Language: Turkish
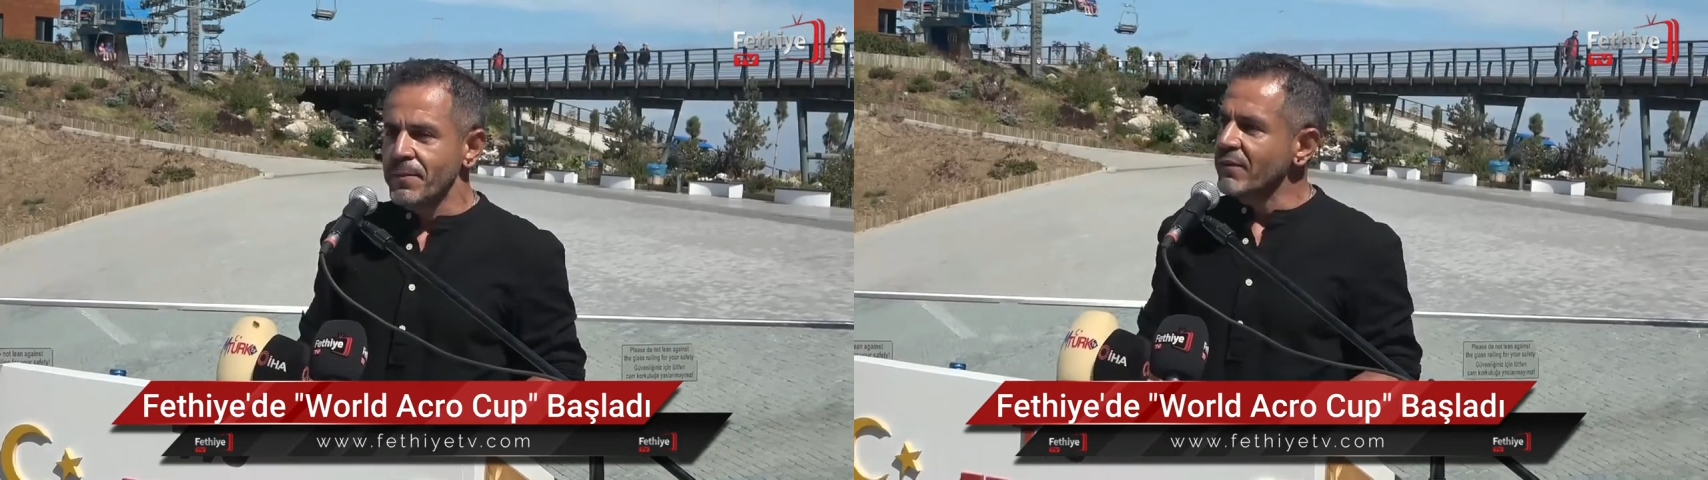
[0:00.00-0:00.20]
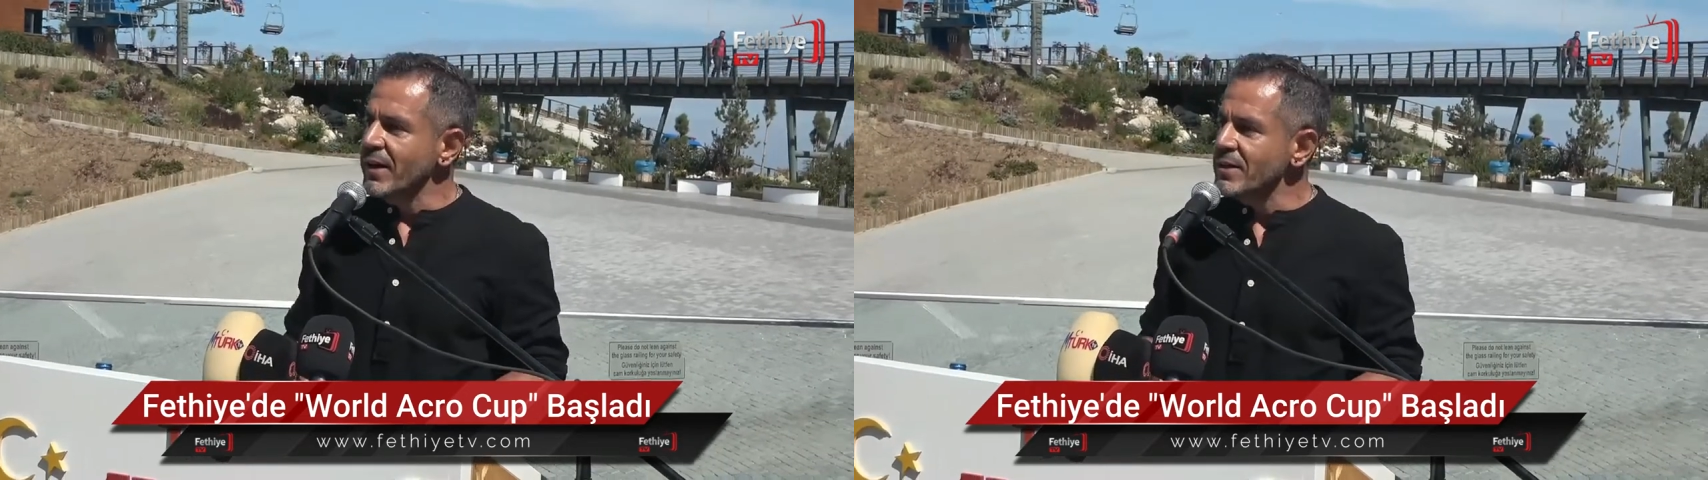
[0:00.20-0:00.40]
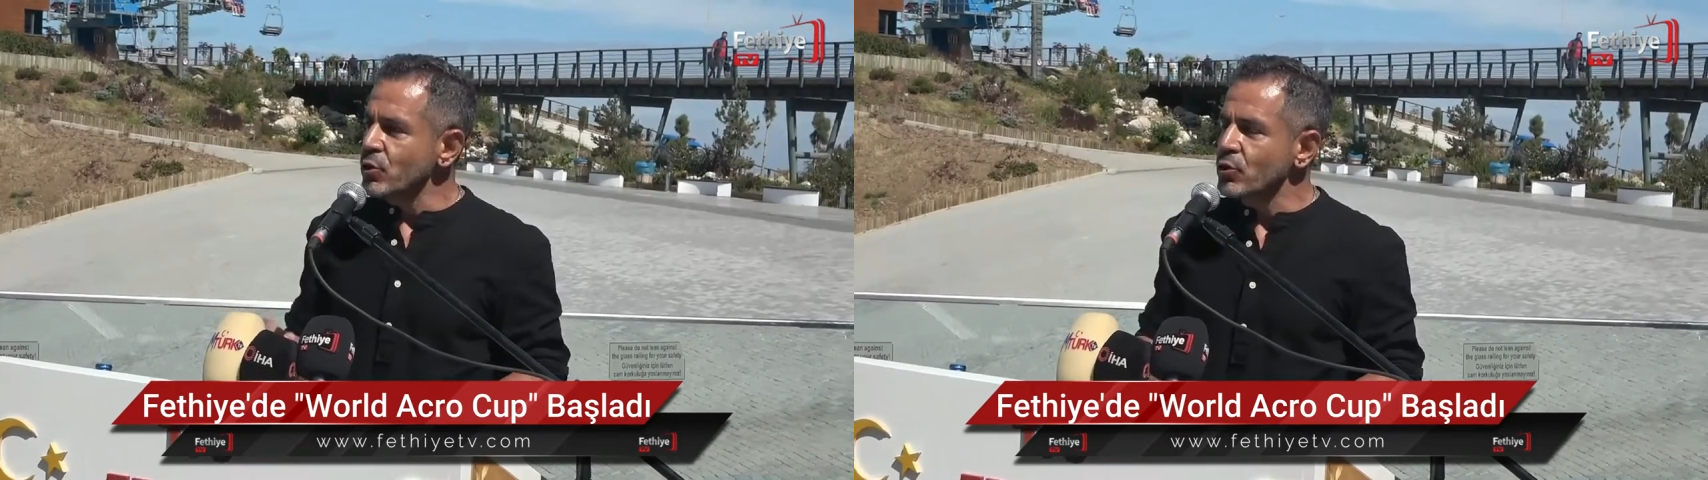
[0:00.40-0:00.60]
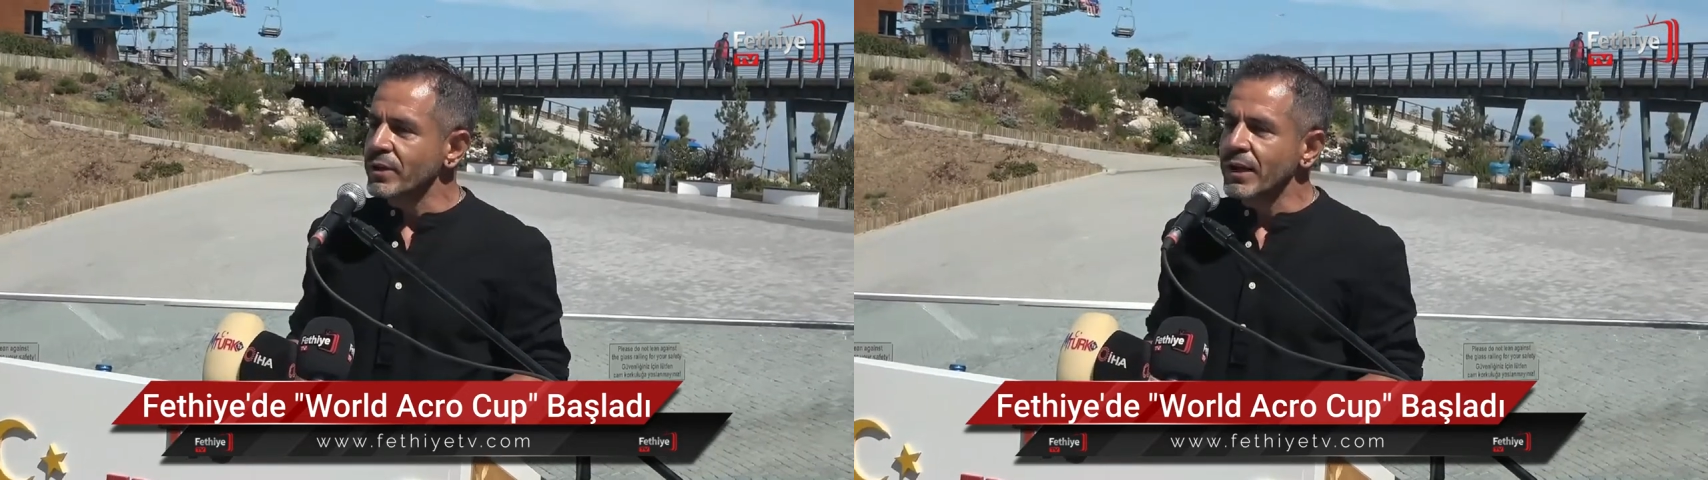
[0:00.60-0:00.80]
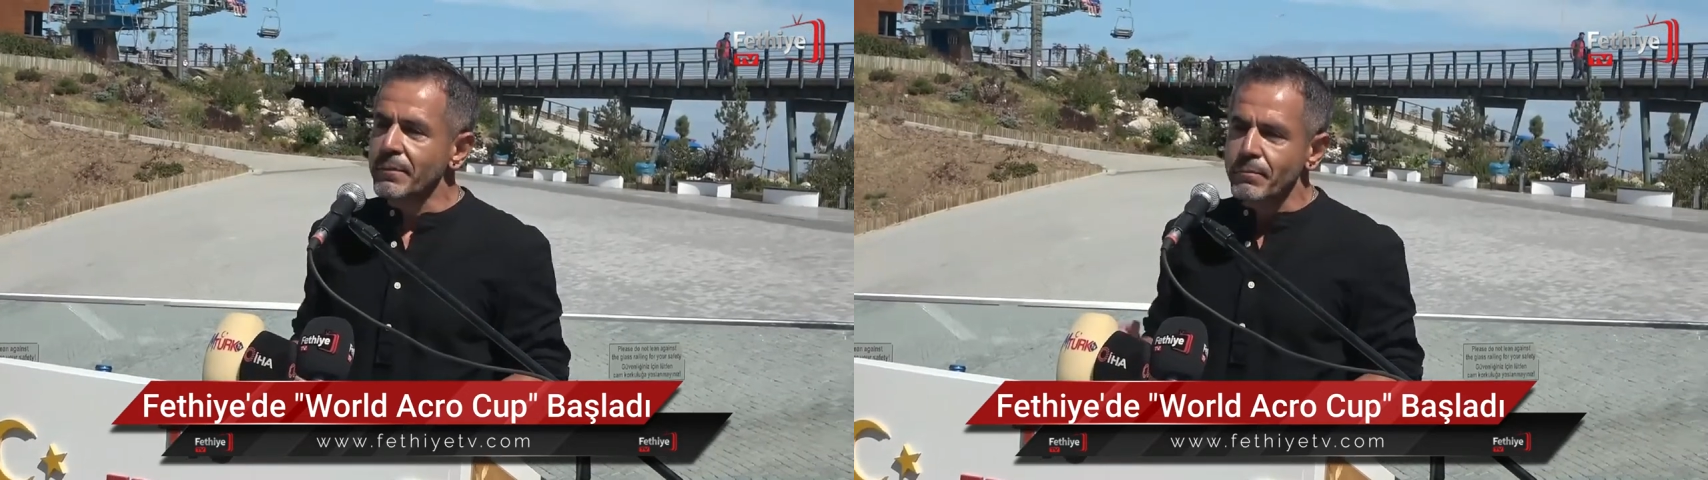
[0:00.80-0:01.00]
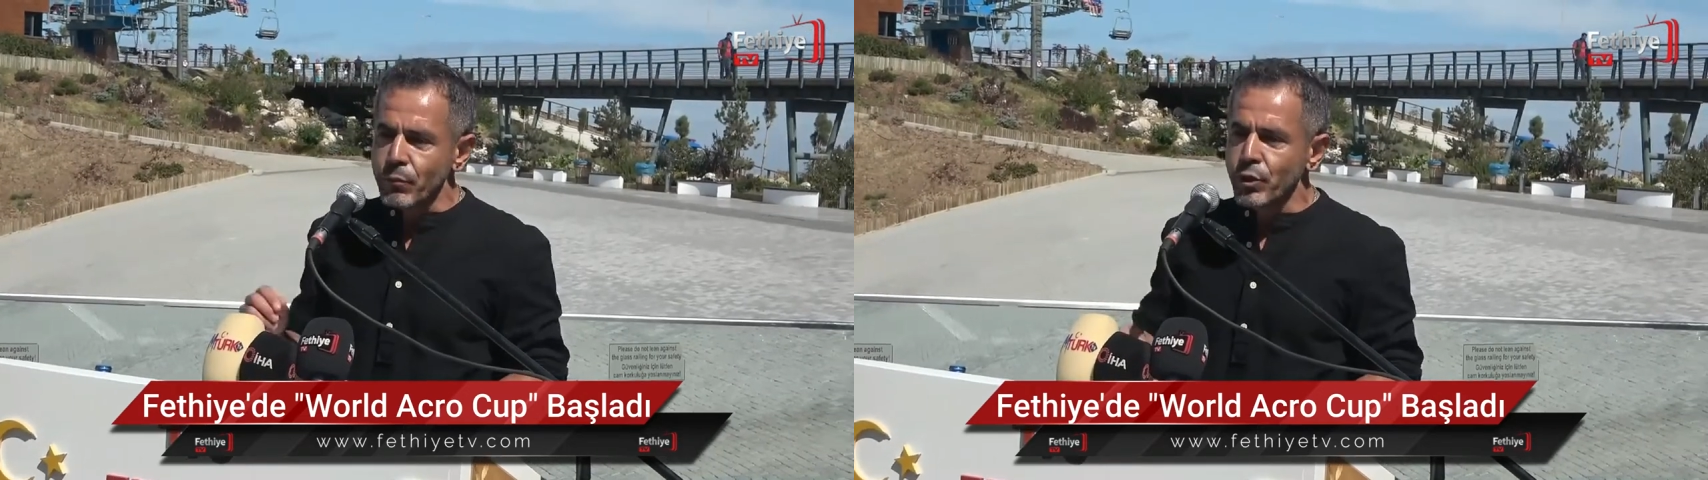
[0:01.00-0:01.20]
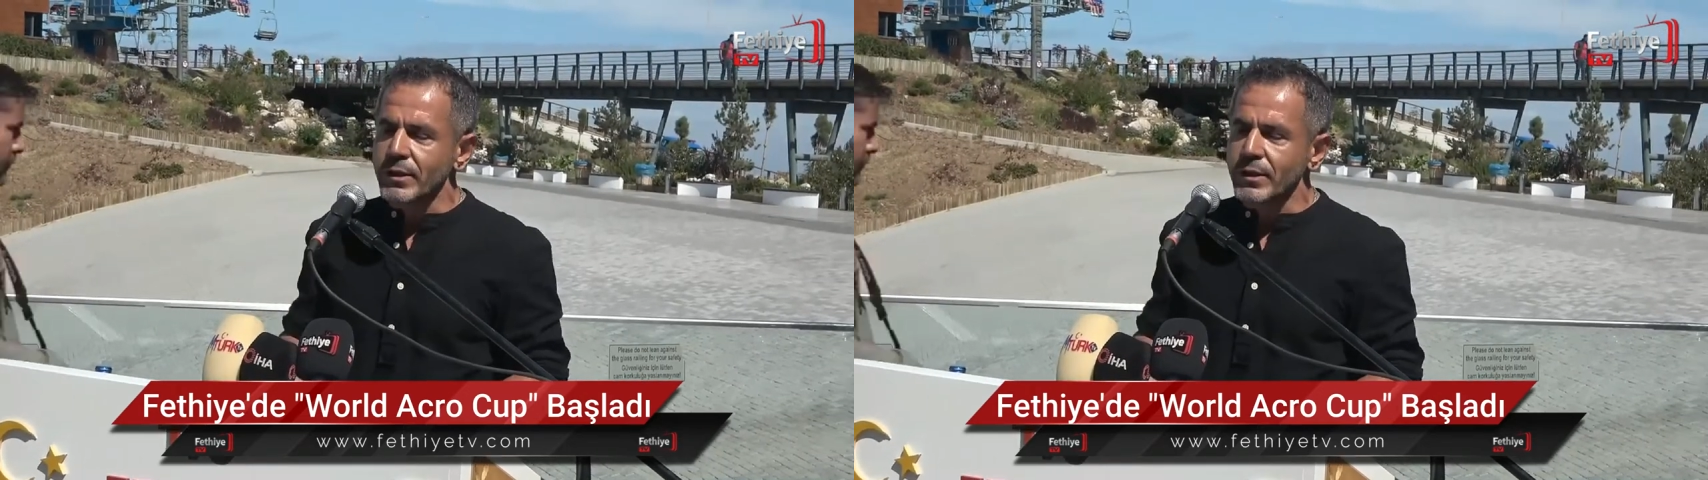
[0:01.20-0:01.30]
Ve en sonunda bu